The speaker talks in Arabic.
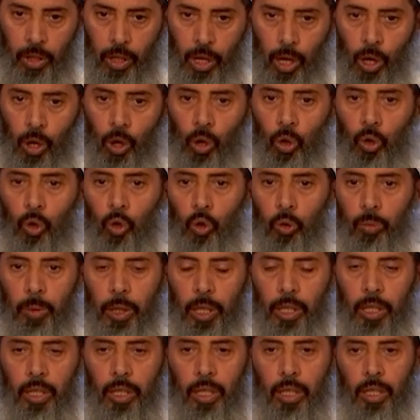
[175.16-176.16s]

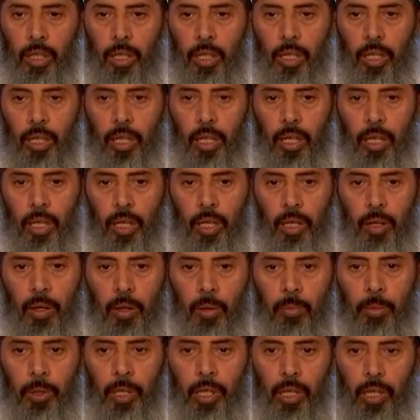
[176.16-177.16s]
الحكومة
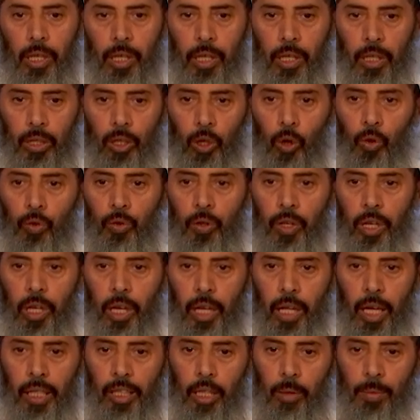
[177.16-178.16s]
بتوفير
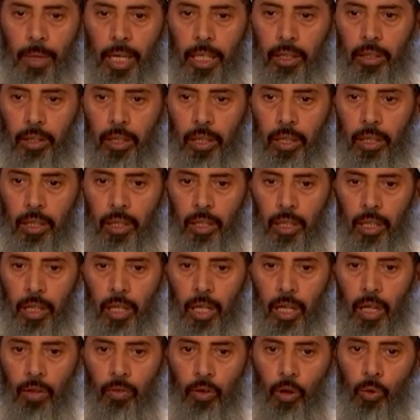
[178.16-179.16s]
الخدمات
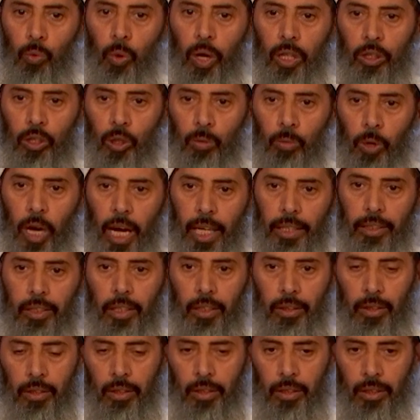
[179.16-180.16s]
في الوقت
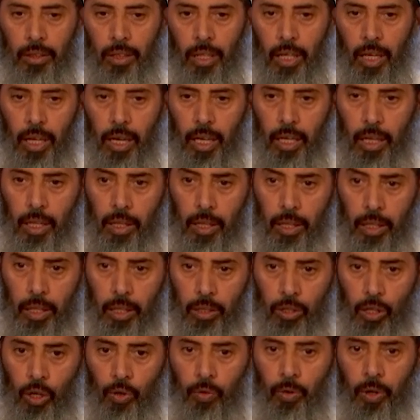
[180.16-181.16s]
المحدد الذي
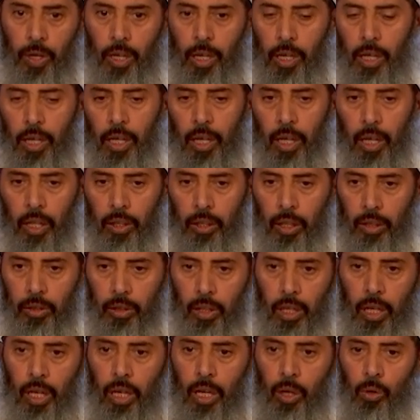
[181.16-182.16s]
سوف
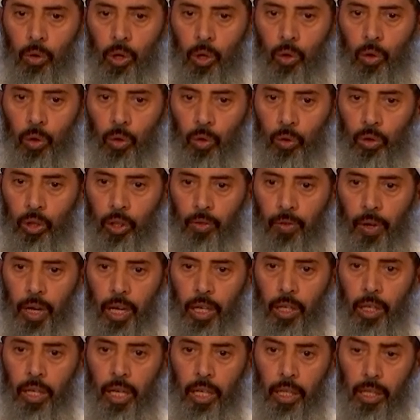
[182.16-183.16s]
تطرحه ويكون
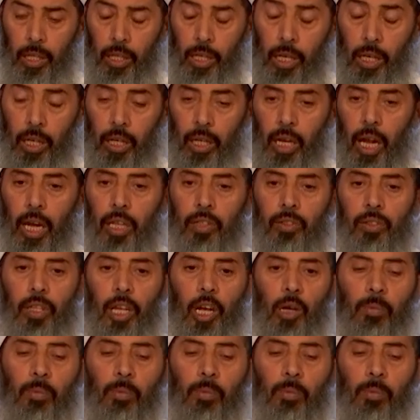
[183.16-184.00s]
اتفاق خلال السنة